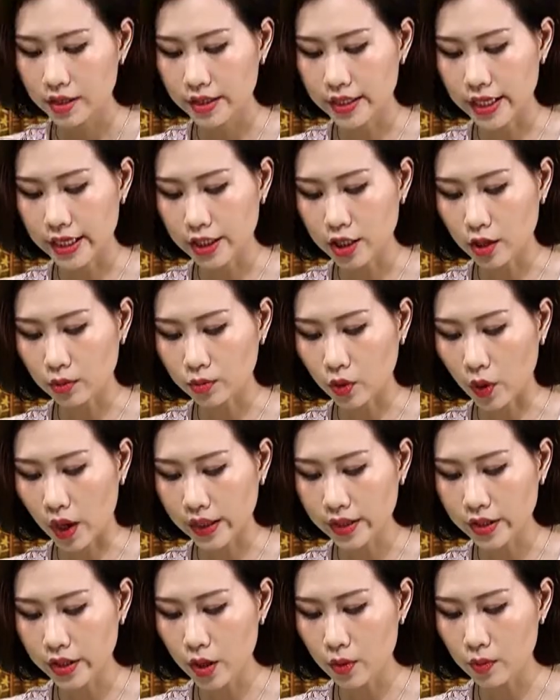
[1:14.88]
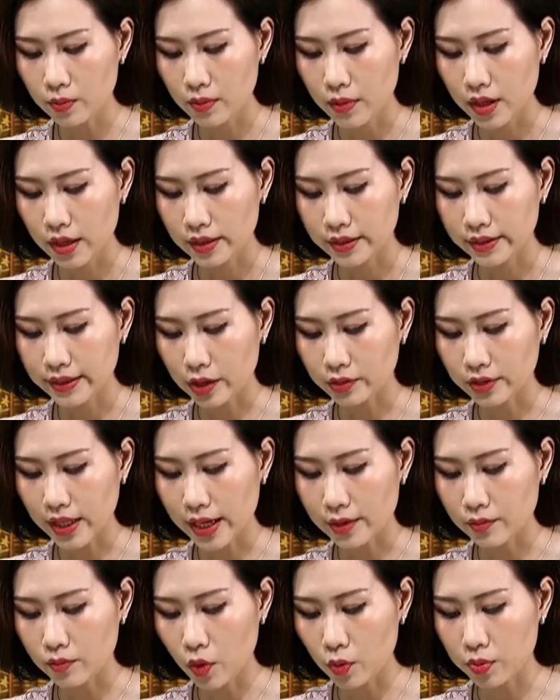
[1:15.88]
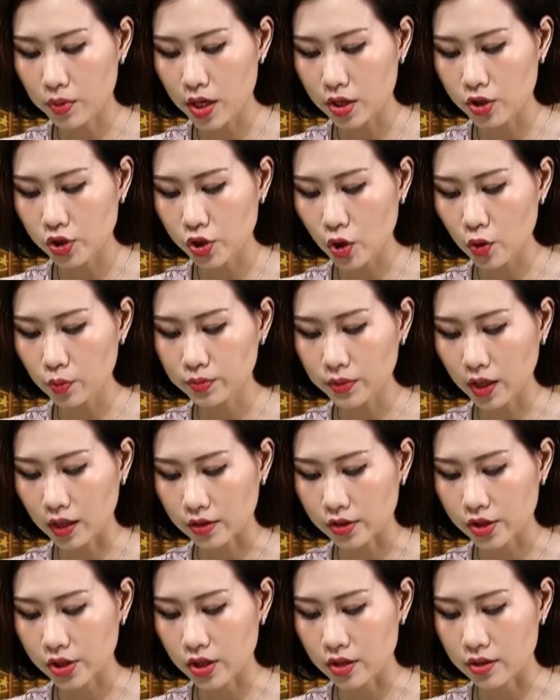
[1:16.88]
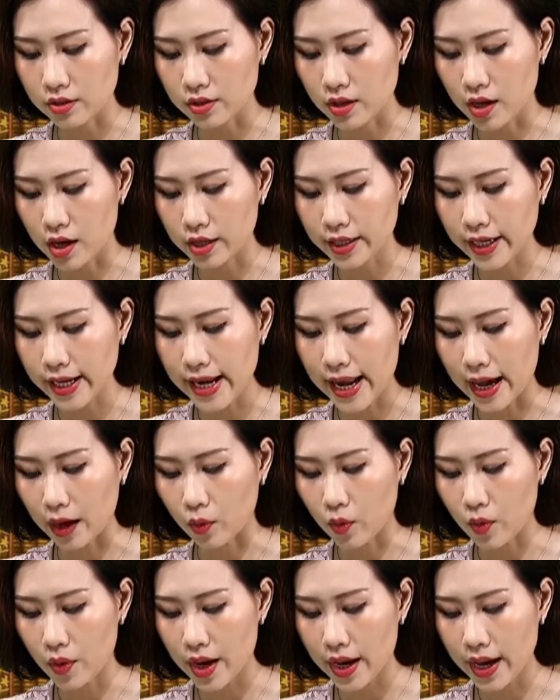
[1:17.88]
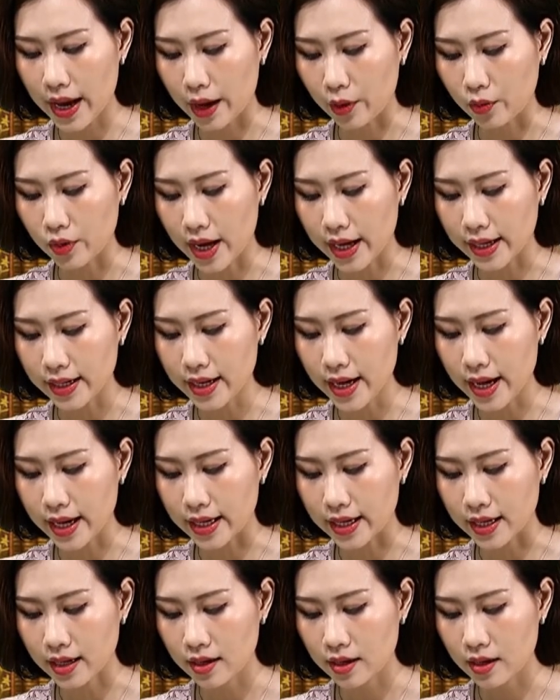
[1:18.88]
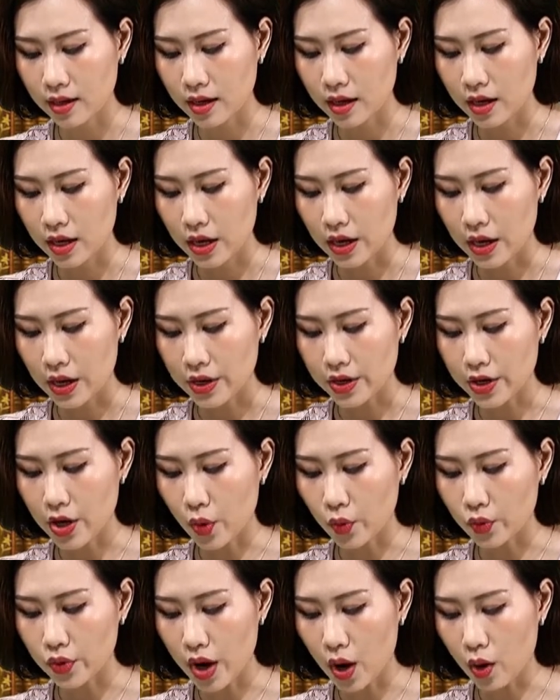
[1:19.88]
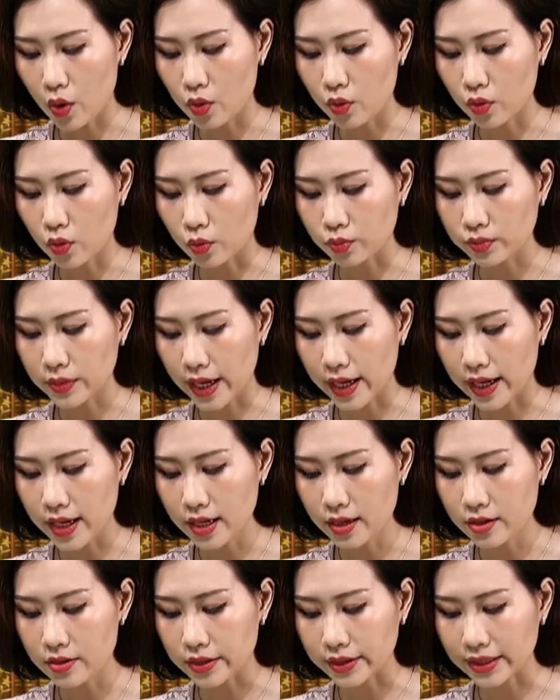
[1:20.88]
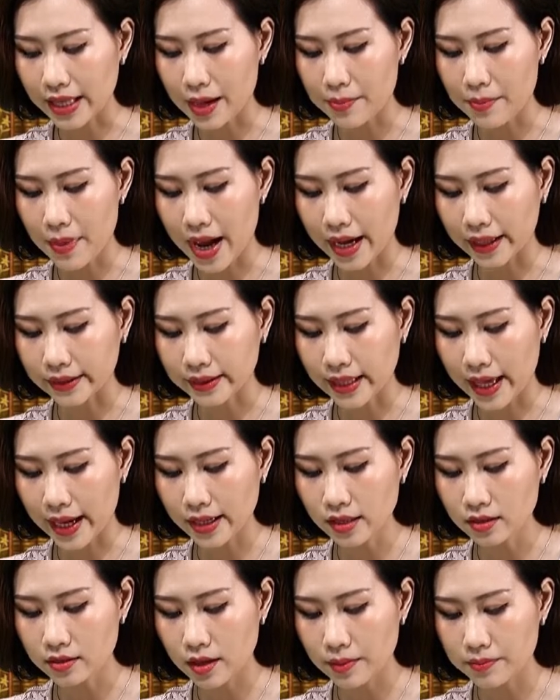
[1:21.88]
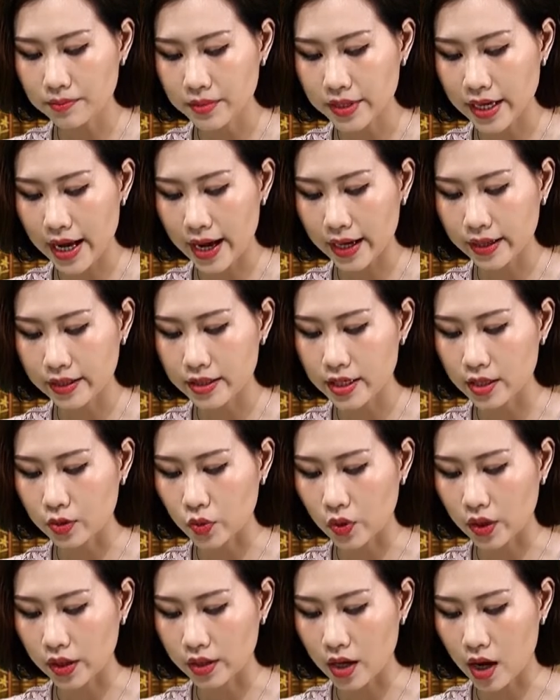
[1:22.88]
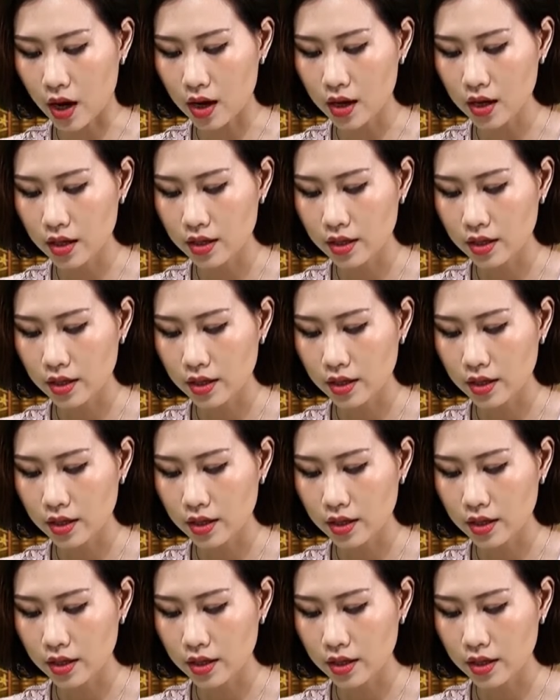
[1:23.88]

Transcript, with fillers: Chỉ trong thoáng chốc, tạo thành một cơn sốt thực sự ở cái làng quê hẻo lánh này. Đầu đầu cũng thấy người ta bàn tán râm ran về chuyện đó.